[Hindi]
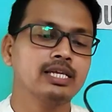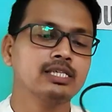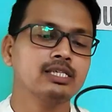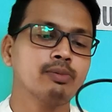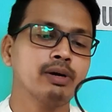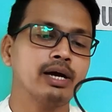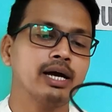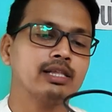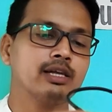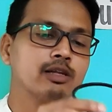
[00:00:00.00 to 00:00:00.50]

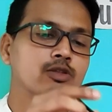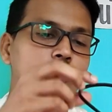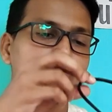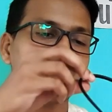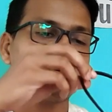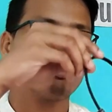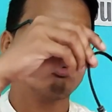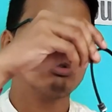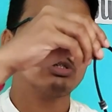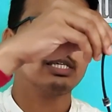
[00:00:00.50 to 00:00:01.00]
पहले जब आया था
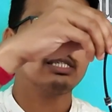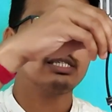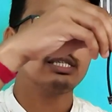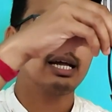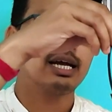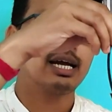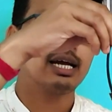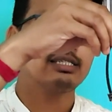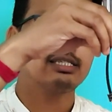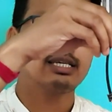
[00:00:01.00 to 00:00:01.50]
तो कुछ
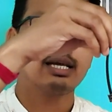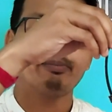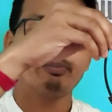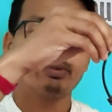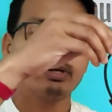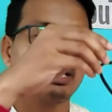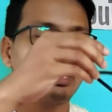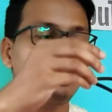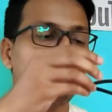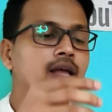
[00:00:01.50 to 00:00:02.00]
इस तरह का
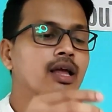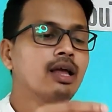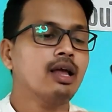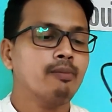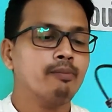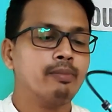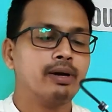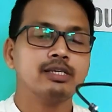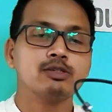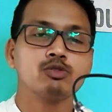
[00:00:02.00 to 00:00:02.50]
सेप में था
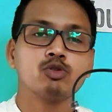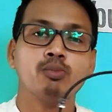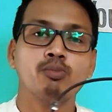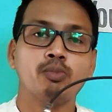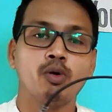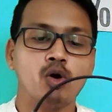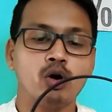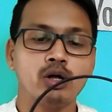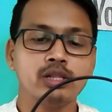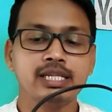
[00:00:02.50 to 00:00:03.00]
बट
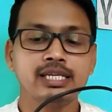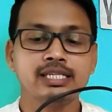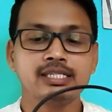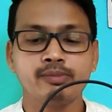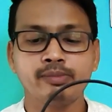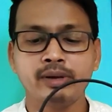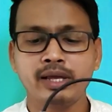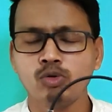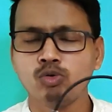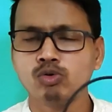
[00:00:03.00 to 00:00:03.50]
इसको बहुत
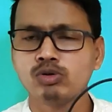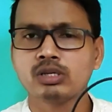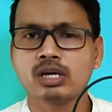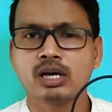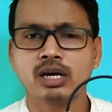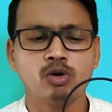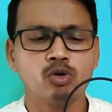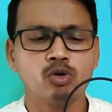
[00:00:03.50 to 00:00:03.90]
दिन से मैं यूज़